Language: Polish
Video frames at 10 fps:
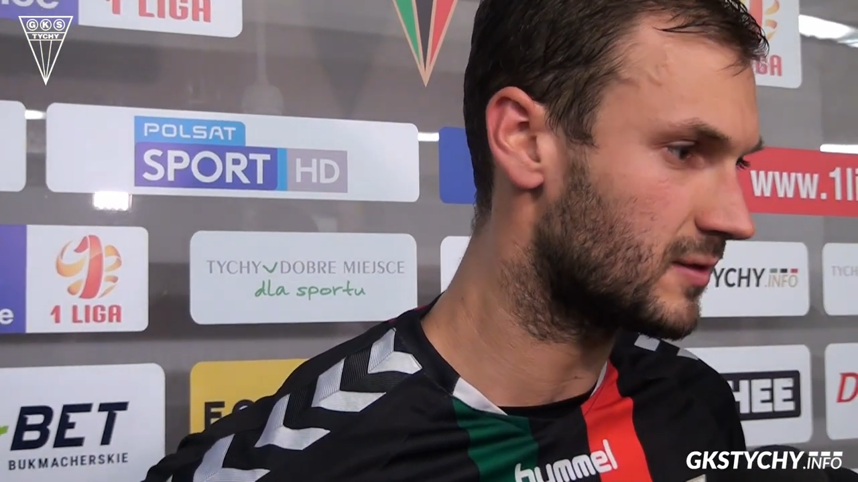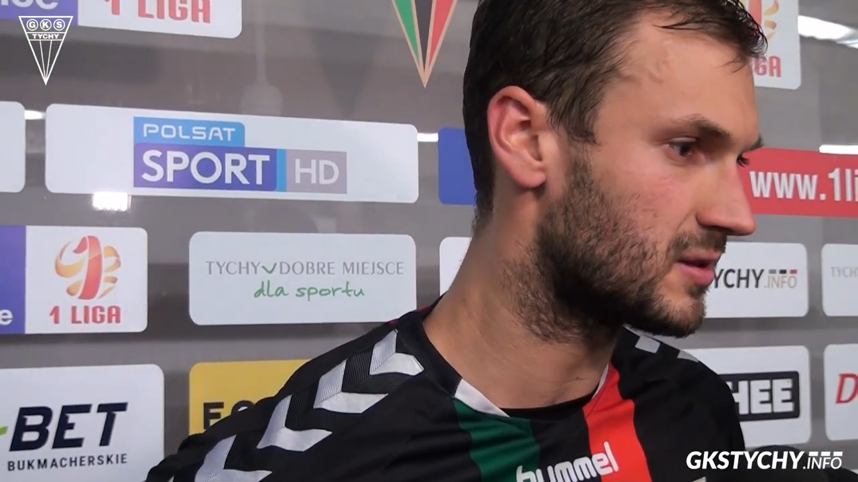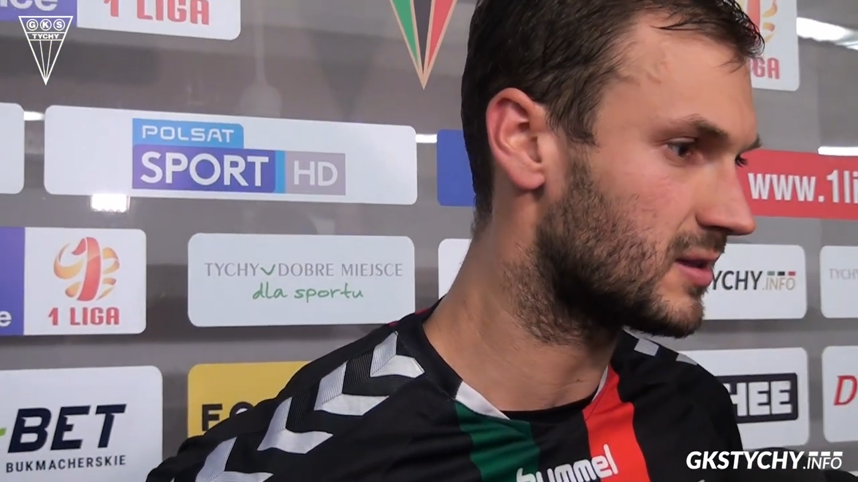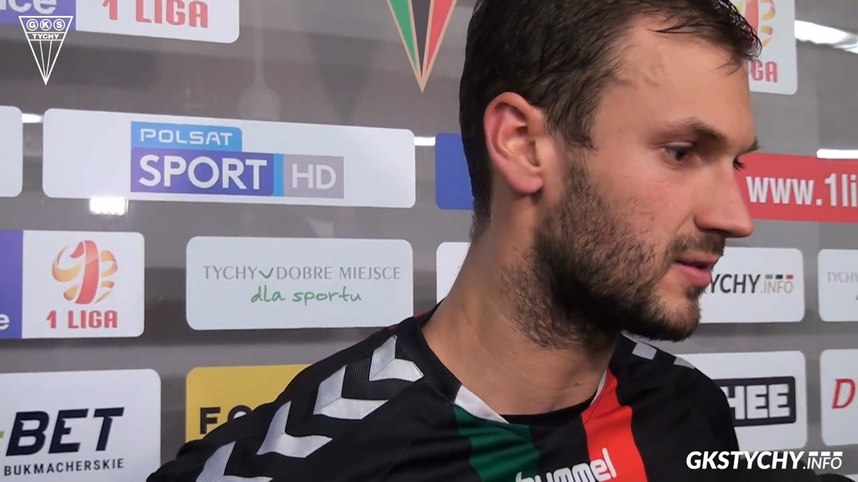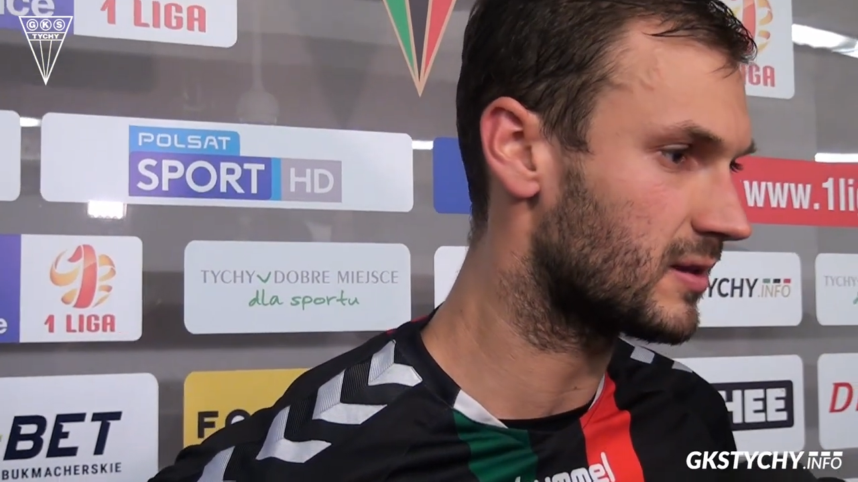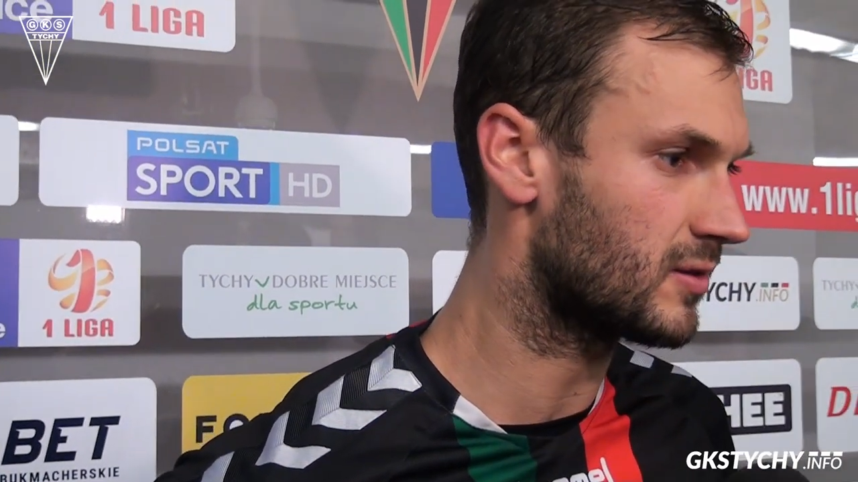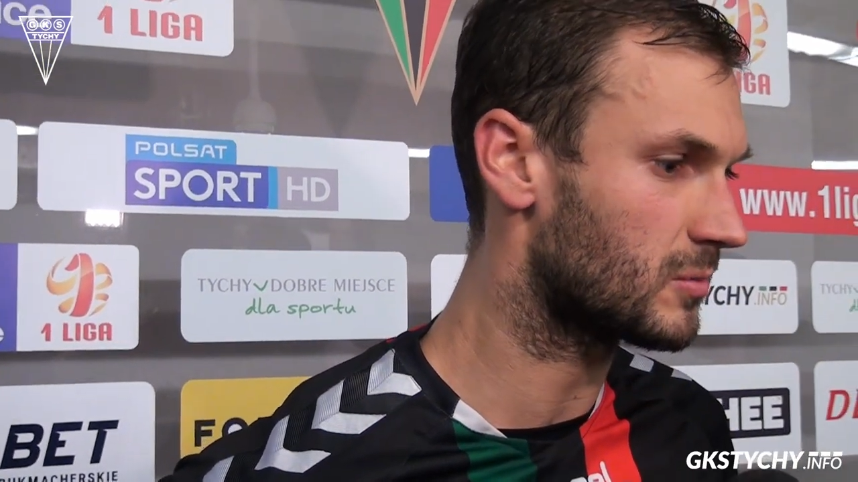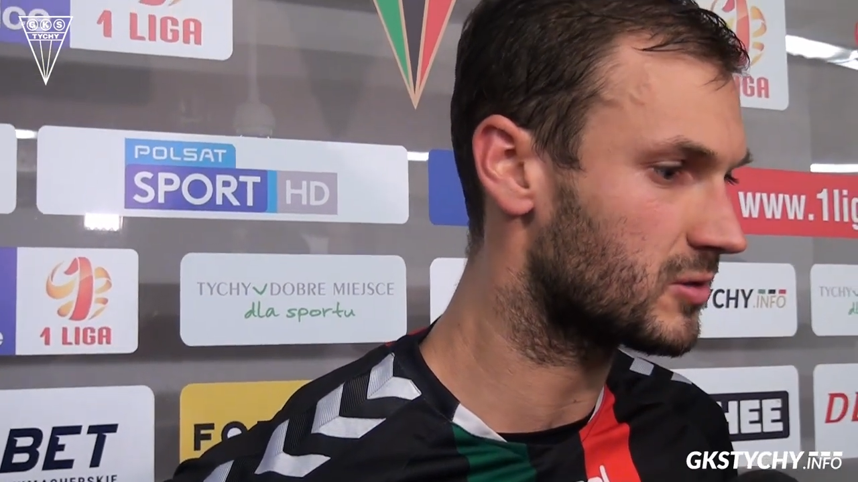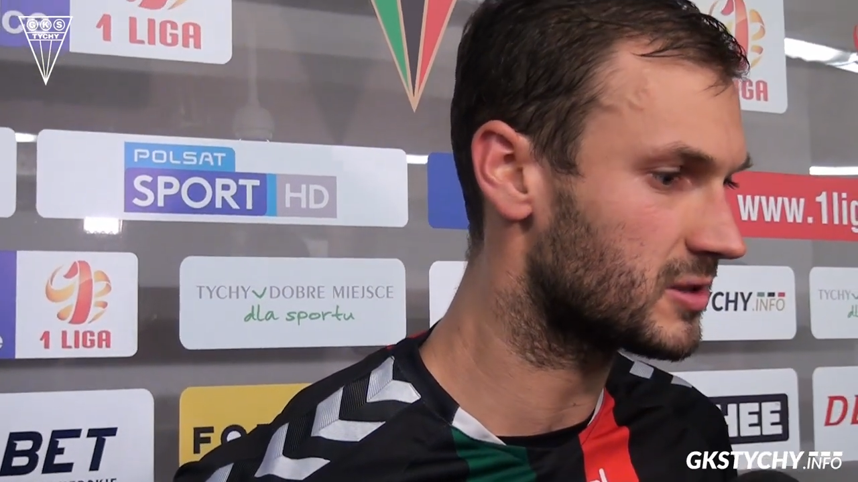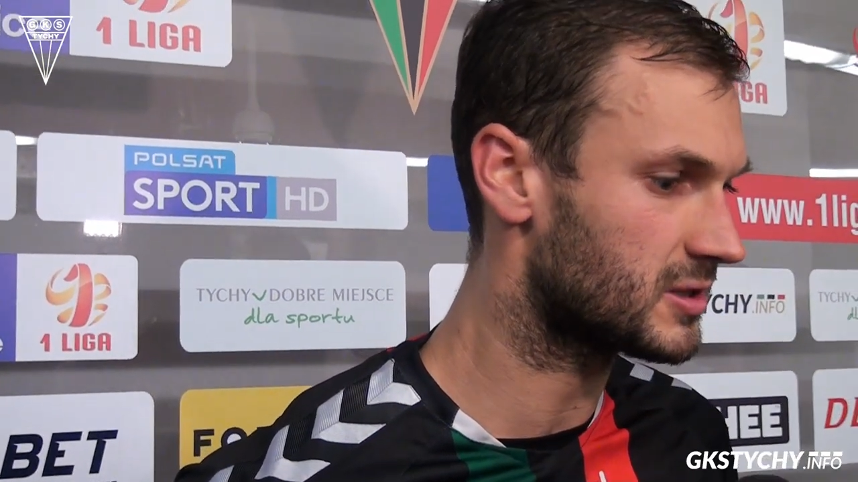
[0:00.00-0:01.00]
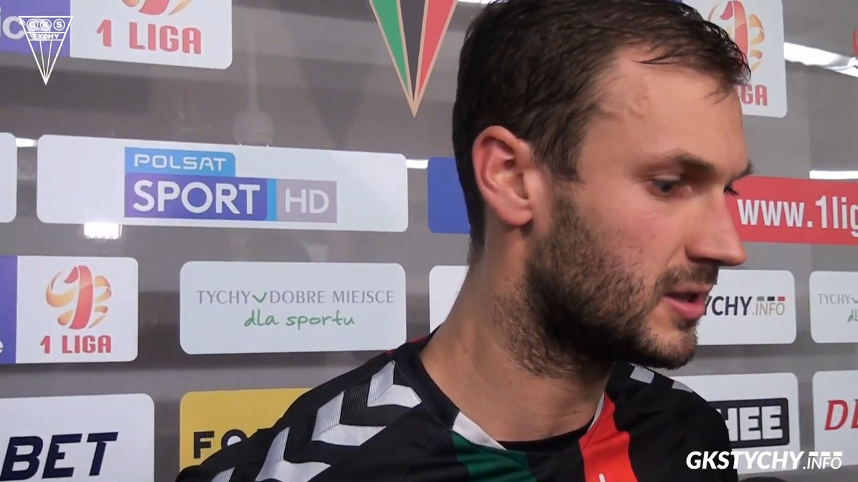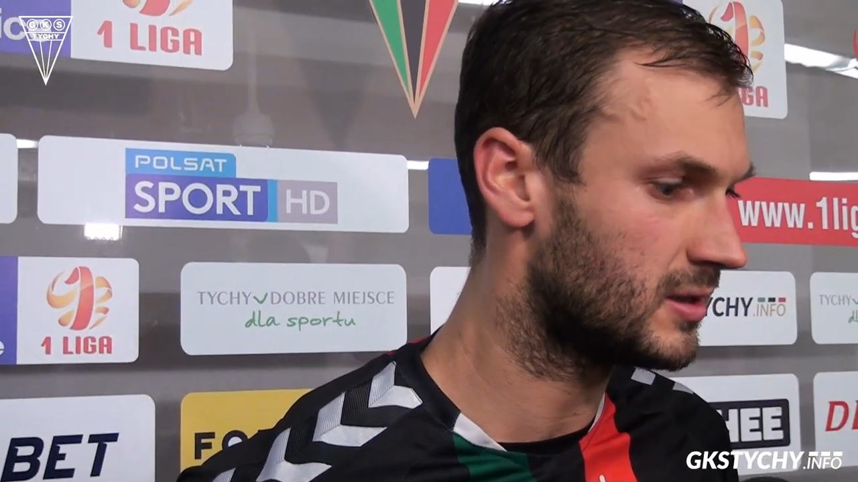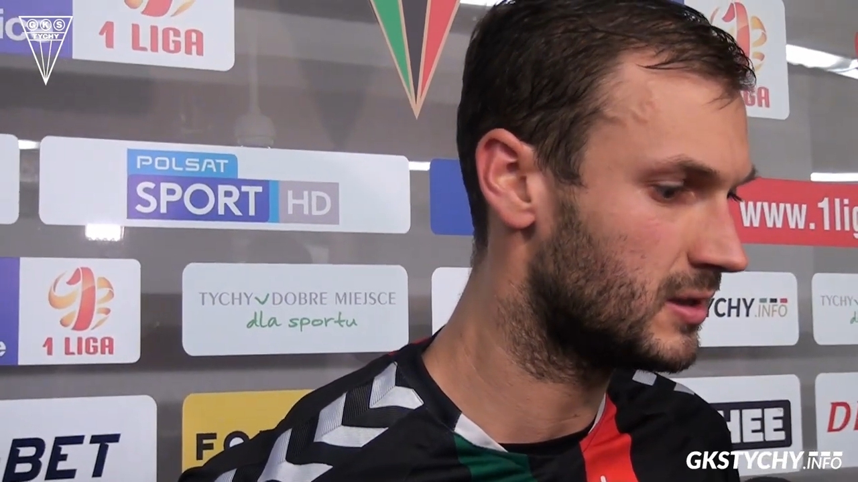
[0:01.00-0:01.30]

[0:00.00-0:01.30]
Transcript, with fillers: zwycięstwa na swoją korzyść